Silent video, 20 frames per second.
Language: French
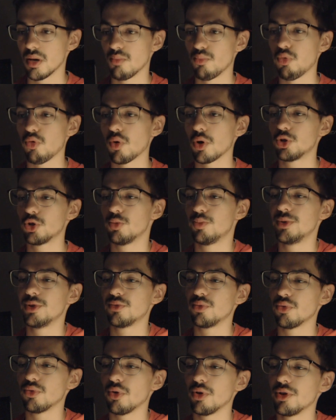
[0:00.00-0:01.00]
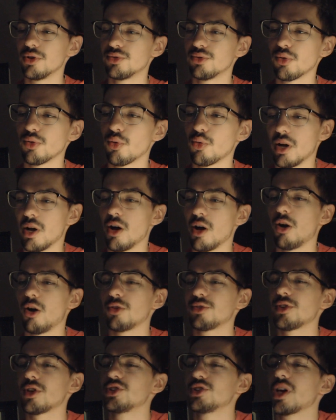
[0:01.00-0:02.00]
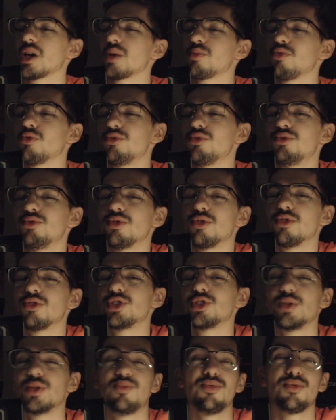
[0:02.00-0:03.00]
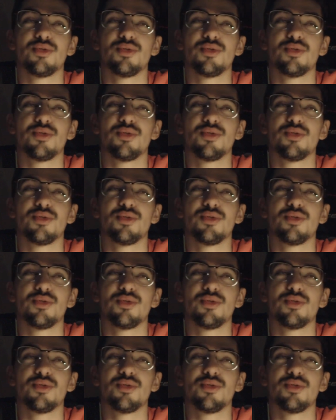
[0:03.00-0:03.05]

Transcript: pourquoi tu pisses tout le temps les yeux gros Alors ça j'ai répondu euh, je sais plus